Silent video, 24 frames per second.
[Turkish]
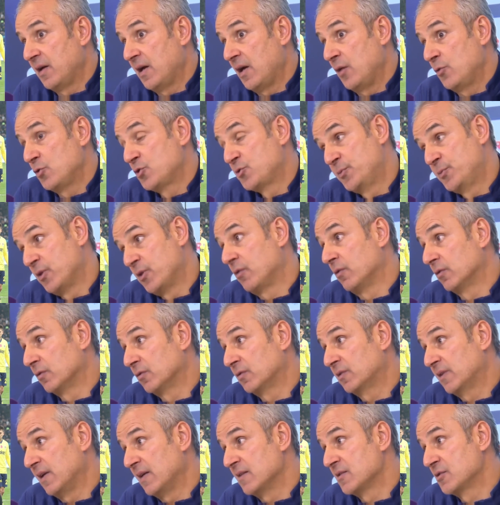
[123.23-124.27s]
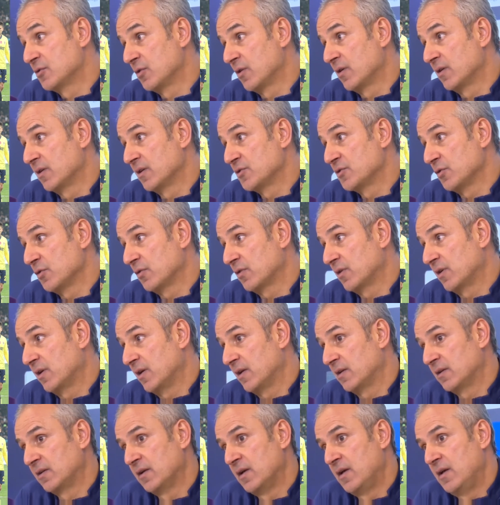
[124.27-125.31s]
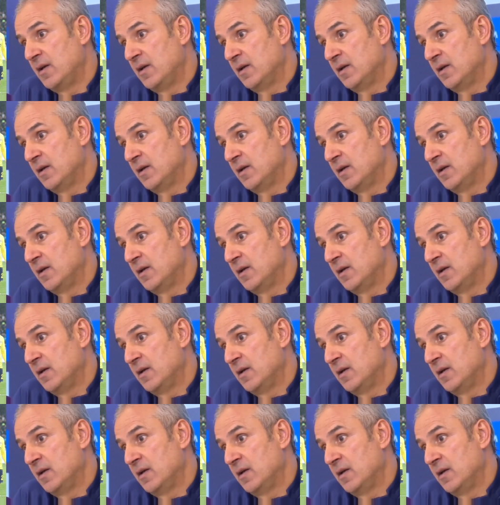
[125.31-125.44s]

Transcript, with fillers: Veya 3-1 olduktan sonra da çok rahat